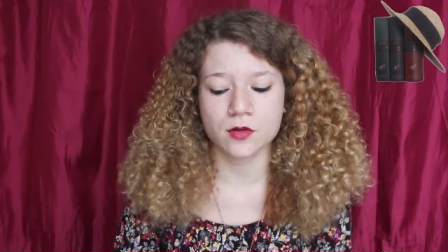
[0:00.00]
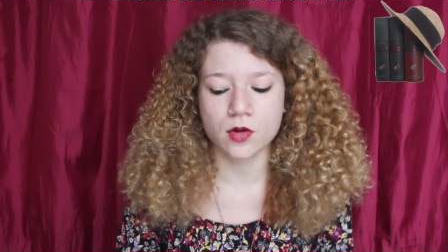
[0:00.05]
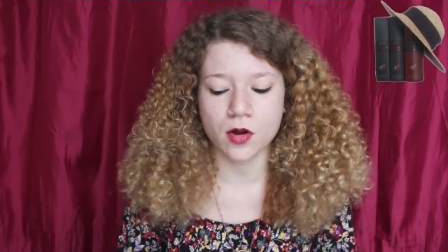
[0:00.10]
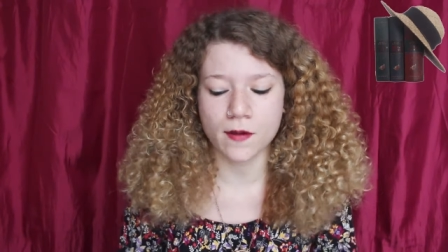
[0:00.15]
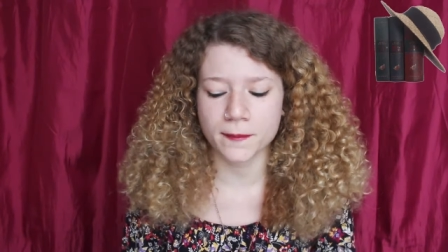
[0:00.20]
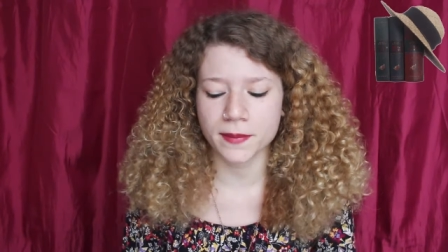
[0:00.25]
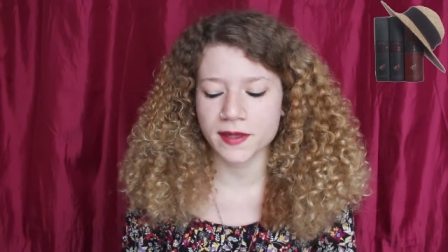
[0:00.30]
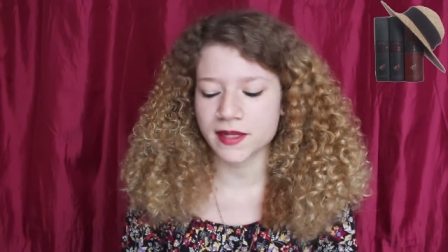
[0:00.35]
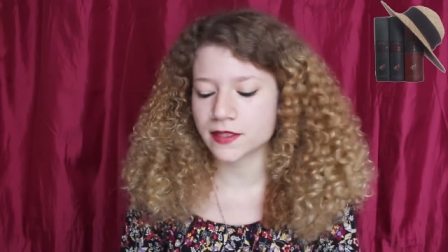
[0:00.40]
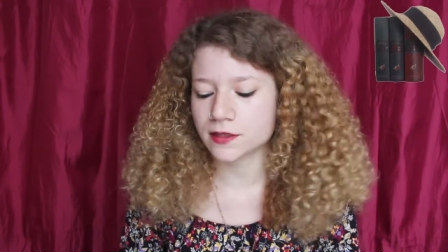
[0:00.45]

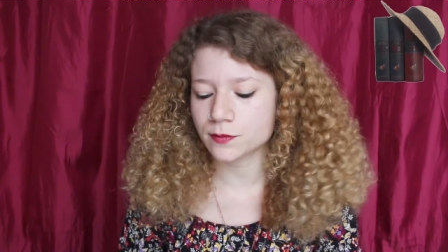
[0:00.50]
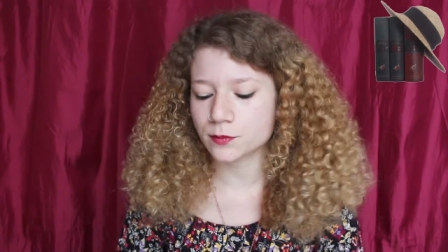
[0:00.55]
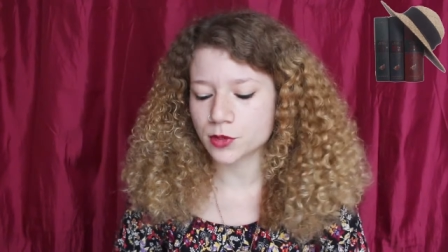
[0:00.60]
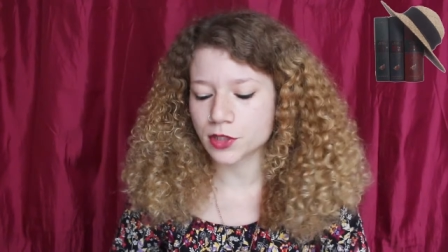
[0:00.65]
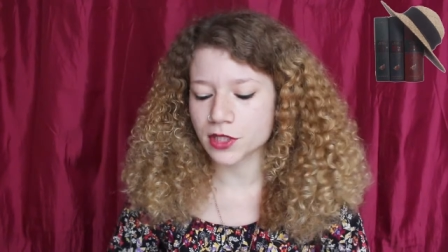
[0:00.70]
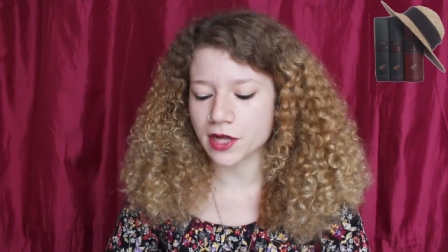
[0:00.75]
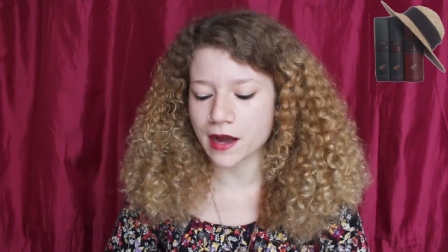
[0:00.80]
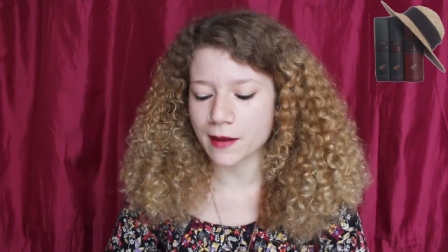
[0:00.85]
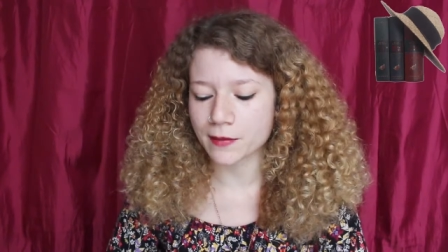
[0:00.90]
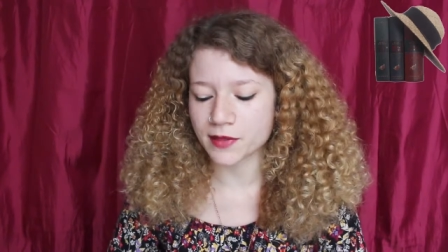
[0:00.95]
Komplette
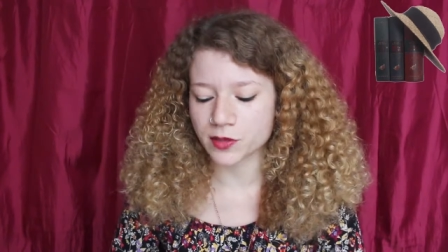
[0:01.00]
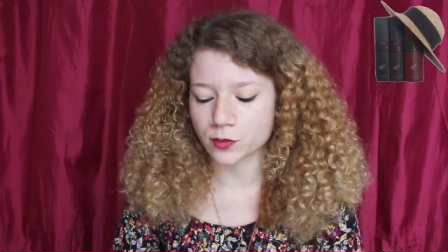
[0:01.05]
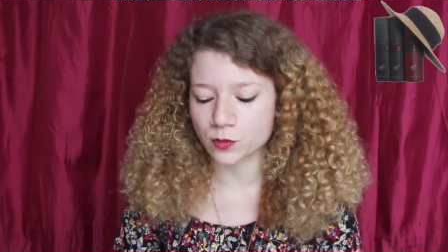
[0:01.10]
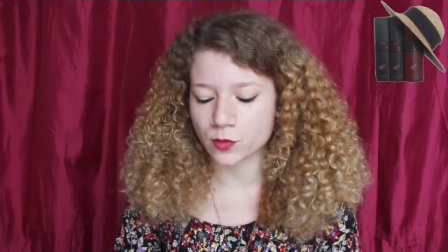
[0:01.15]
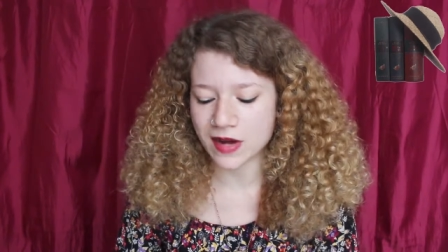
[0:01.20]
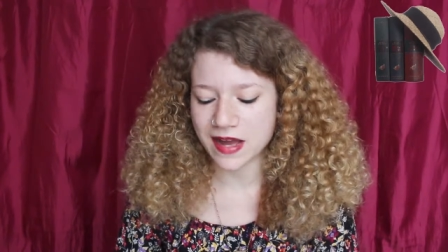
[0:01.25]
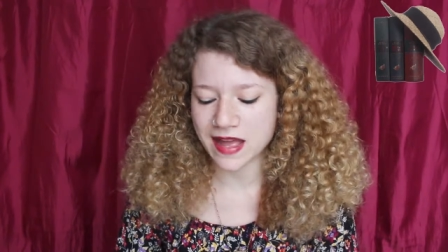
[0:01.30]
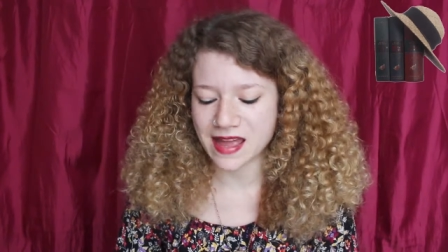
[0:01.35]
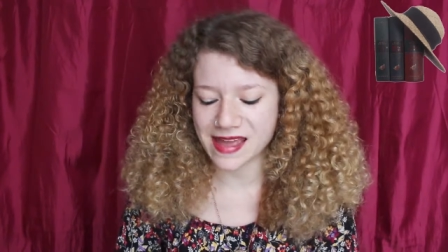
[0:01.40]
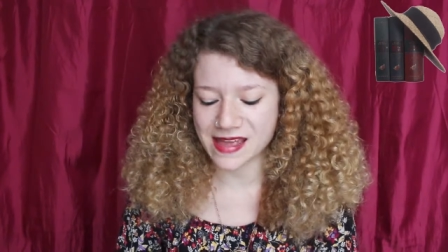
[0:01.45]
Bücher habe ich
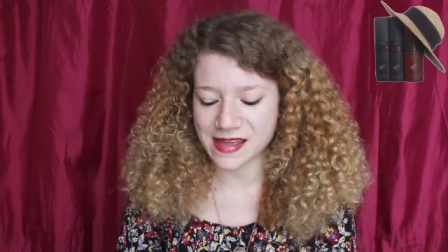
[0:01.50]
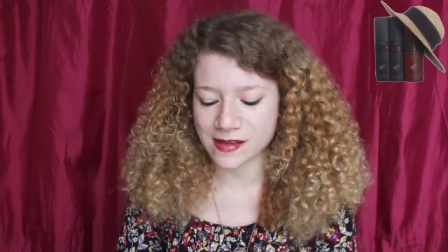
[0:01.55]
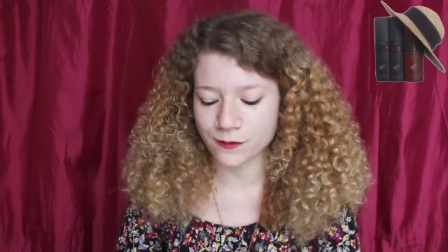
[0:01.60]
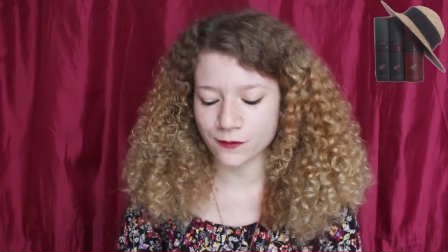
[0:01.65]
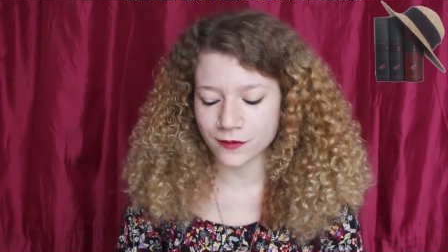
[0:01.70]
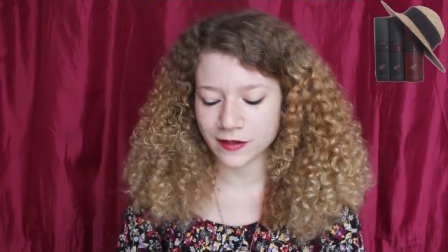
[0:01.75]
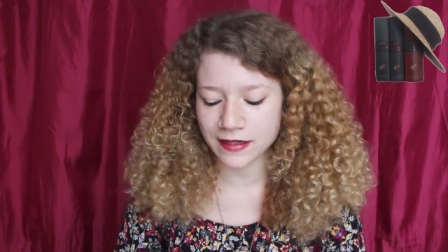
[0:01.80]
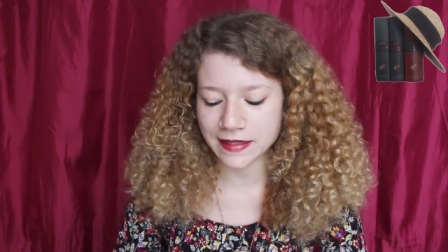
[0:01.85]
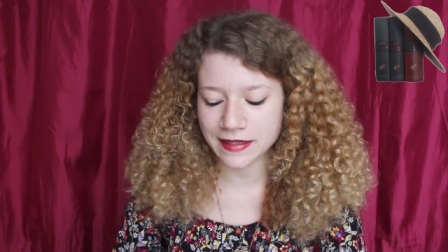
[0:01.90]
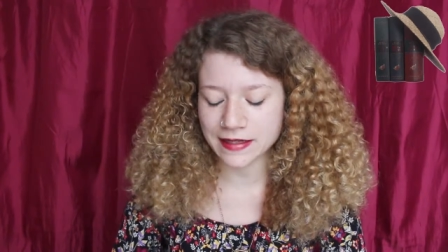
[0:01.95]
nur
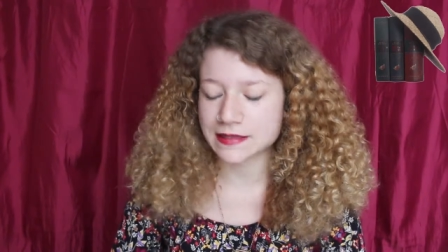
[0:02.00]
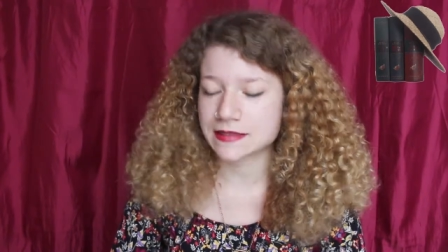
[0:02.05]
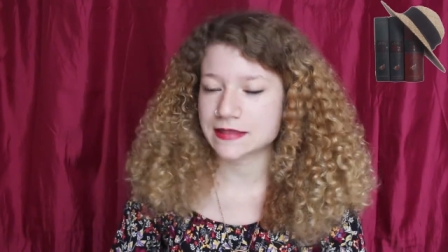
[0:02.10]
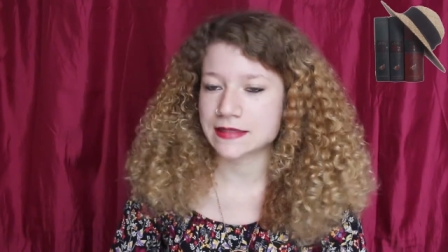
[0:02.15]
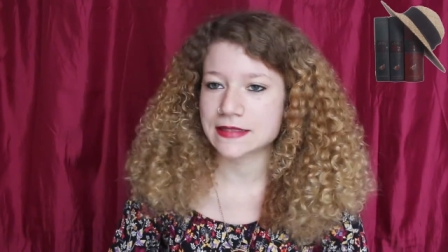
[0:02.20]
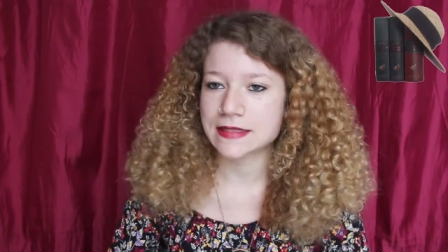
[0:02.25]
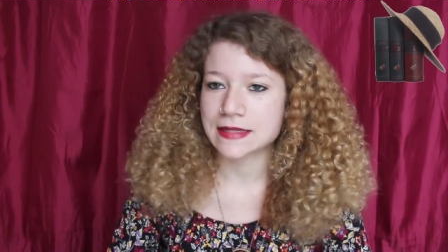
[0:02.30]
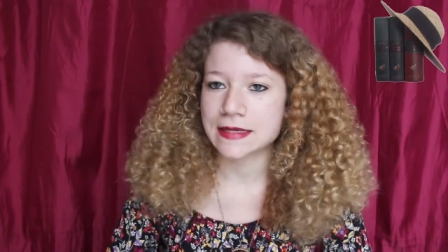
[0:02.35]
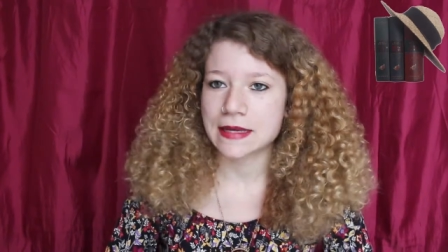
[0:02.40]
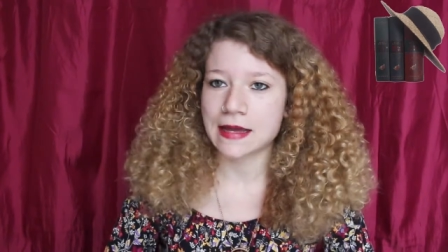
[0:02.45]
elf gelesen.